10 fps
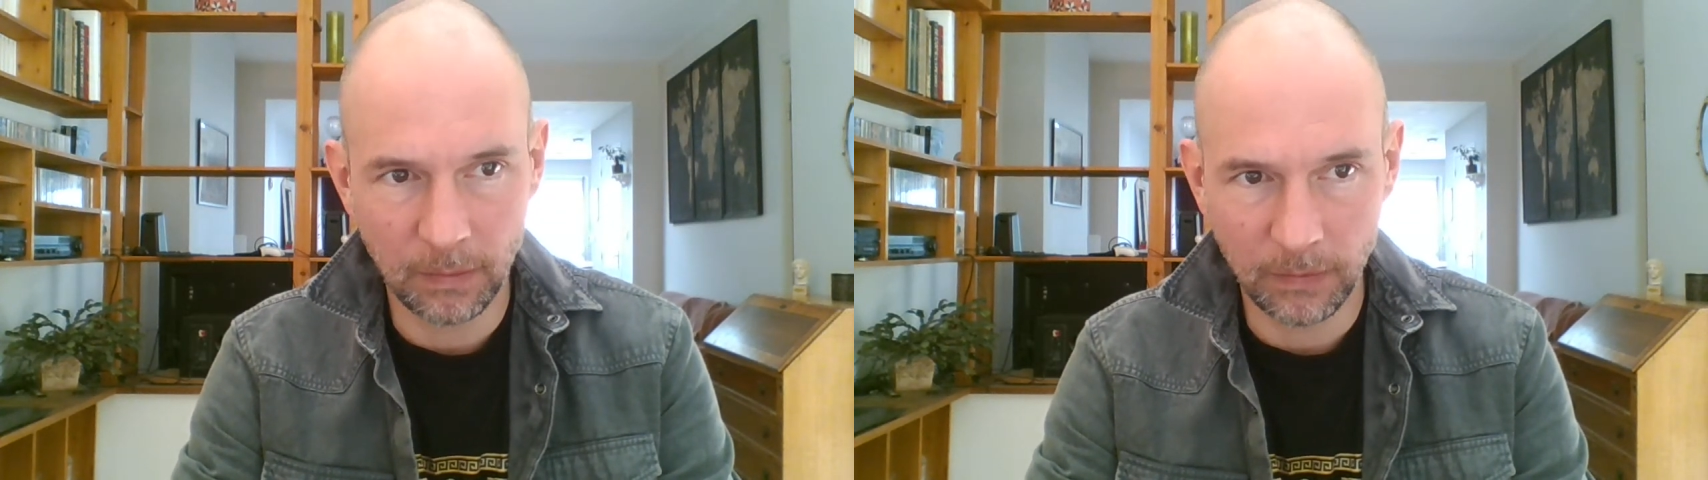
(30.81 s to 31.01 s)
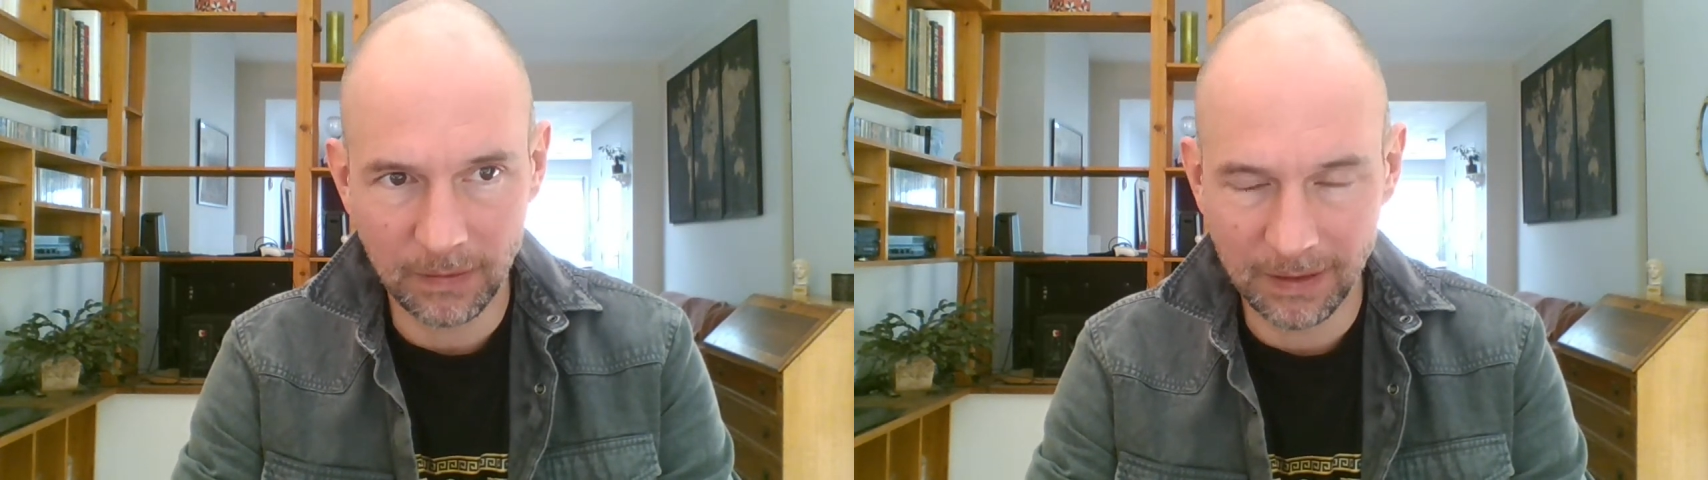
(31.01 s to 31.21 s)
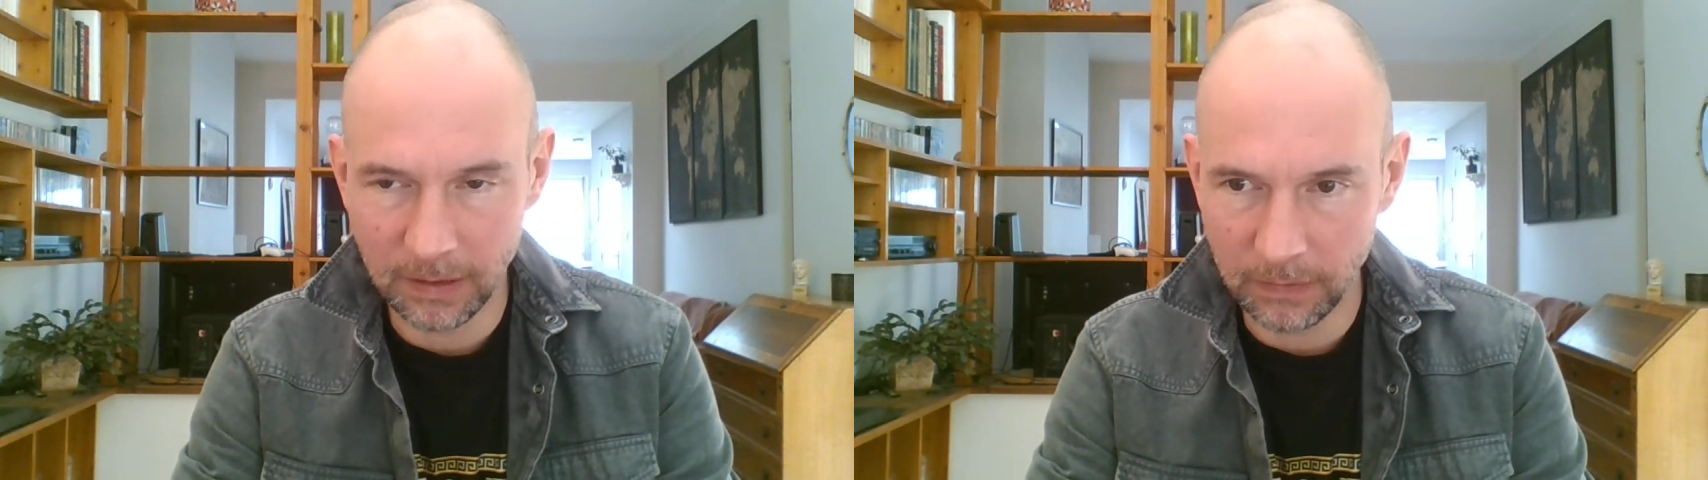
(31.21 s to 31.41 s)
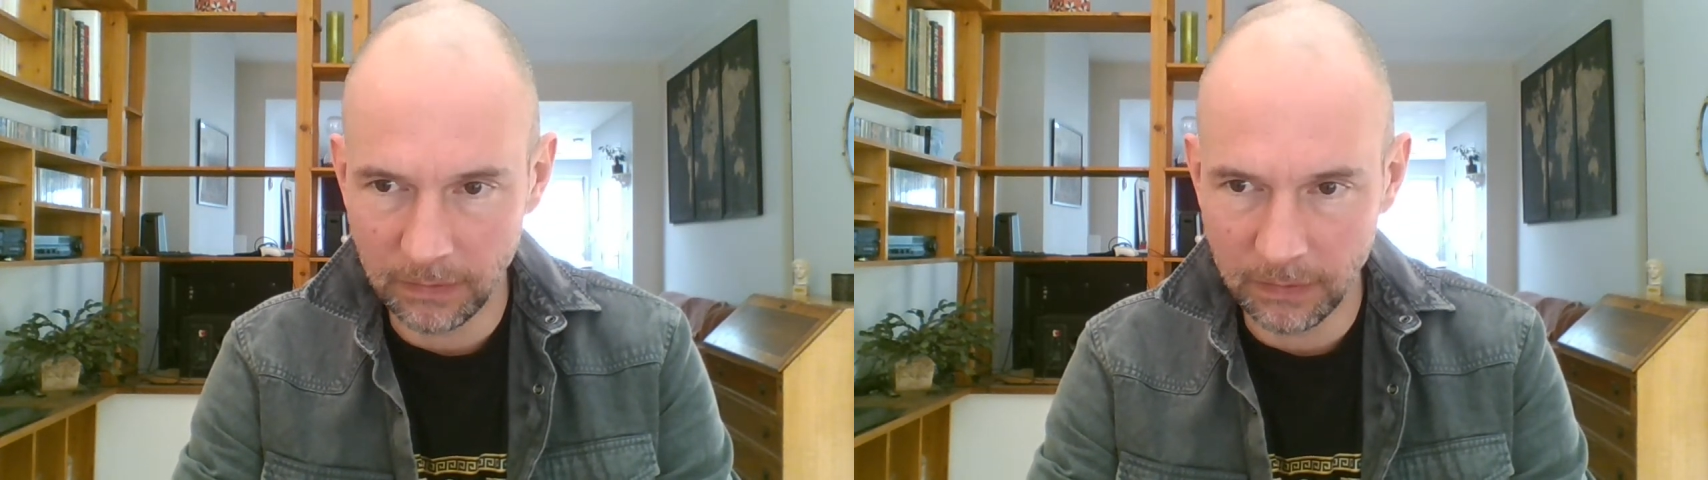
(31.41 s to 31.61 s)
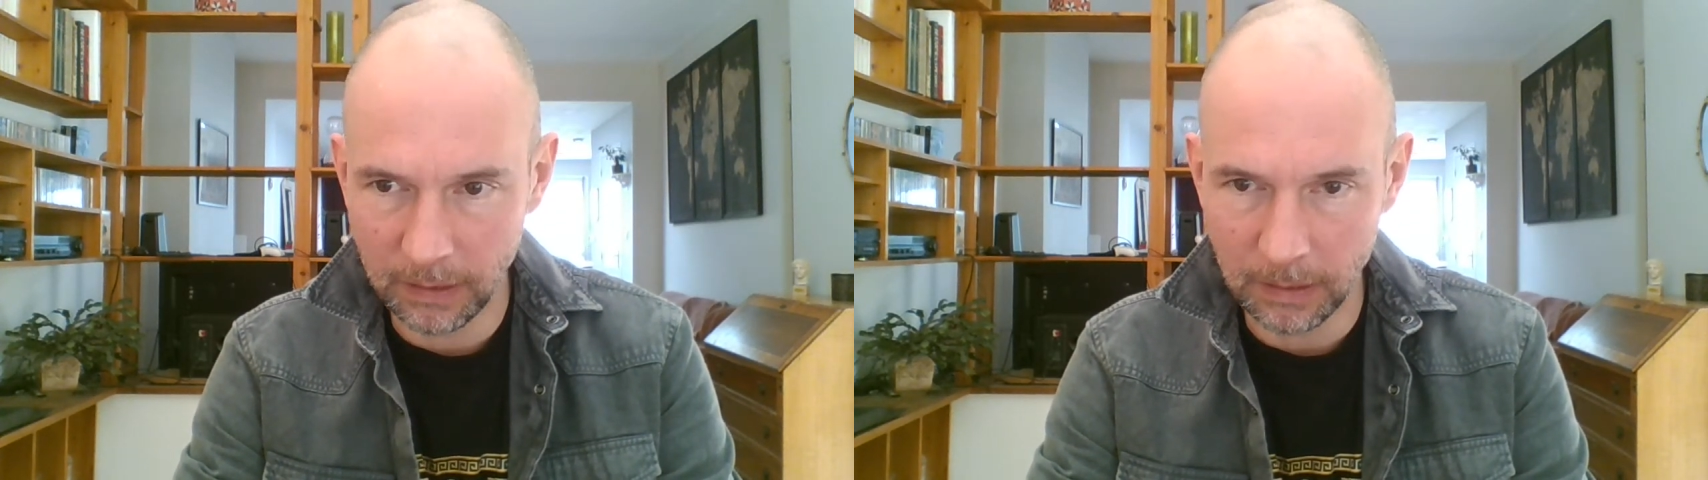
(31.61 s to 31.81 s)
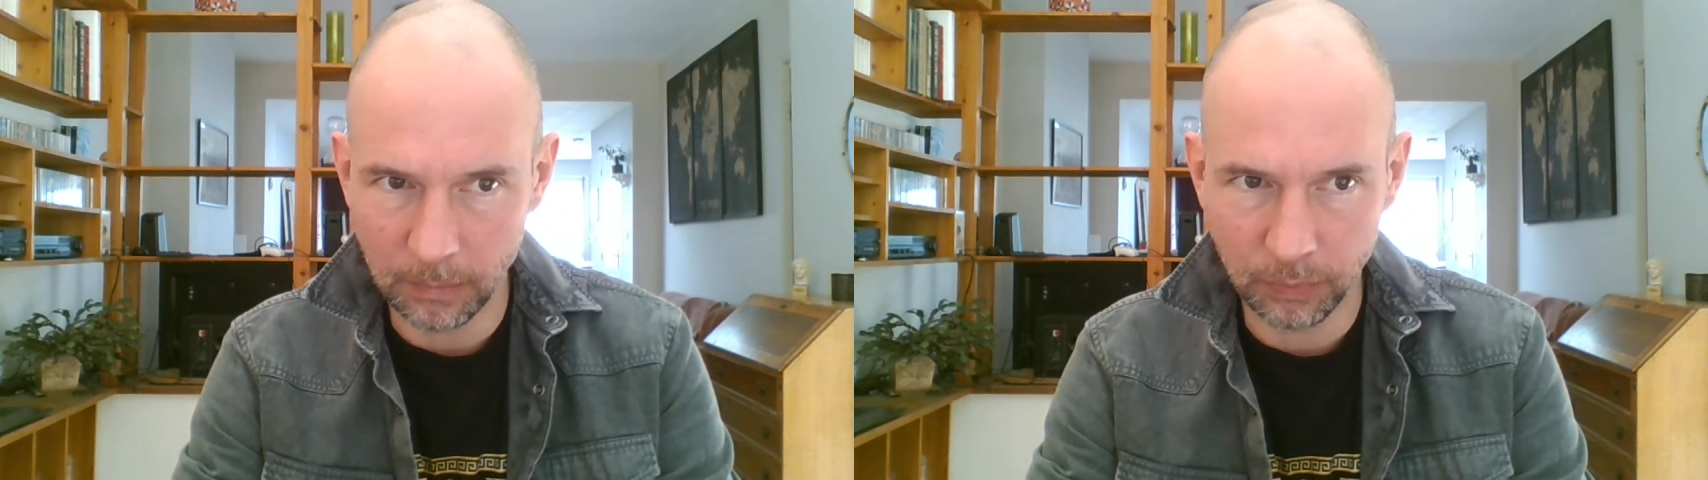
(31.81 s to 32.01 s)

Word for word: et donc c'est très difficile